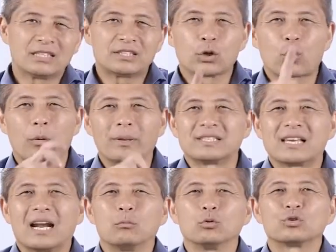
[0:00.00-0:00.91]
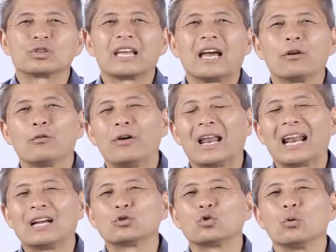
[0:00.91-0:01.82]
Antes de começarmos, quero
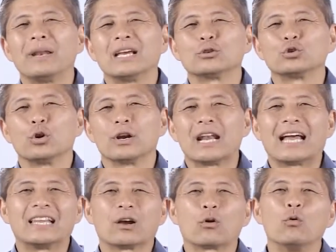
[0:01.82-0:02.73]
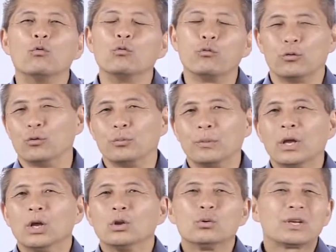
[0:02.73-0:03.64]
falar sobre a jornada Kung Fu.
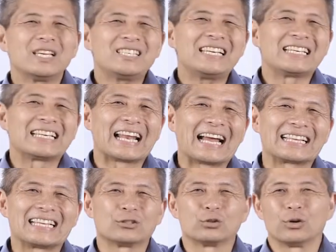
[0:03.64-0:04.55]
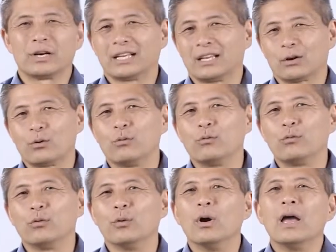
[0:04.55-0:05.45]
Do que se trata a jornada Kung
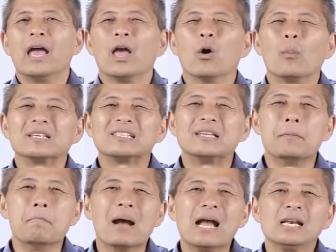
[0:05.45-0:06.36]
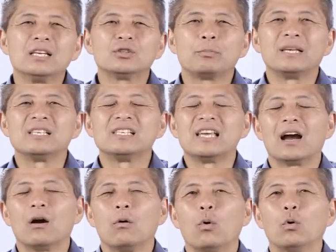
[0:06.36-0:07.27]
Fu? É uma semana
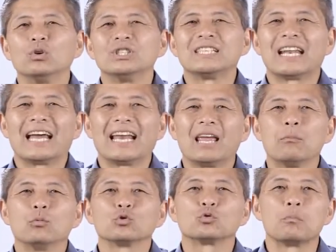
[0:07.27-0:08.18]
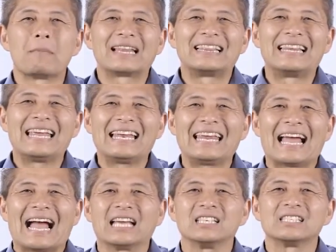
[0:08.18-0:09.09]
especial onde traremos
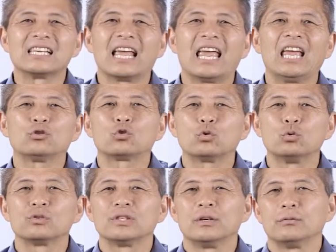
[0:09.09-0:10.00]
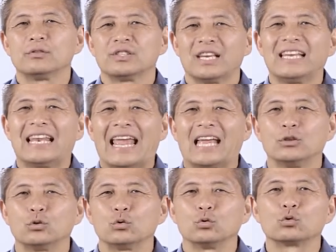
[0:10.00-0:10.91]
materiais exclusivos e
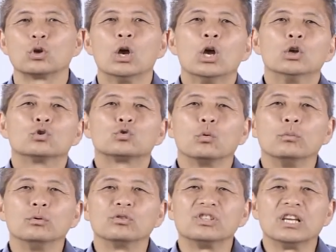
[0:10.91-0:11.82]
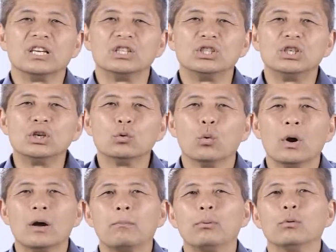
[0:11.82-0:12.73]
inéditos sobre o
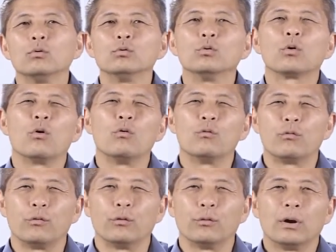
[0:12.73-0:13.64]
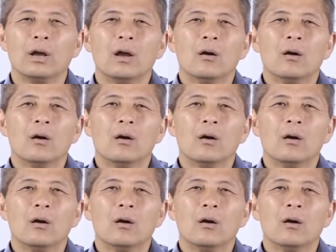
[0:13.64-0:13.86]
sentido amplo do Kung Fu.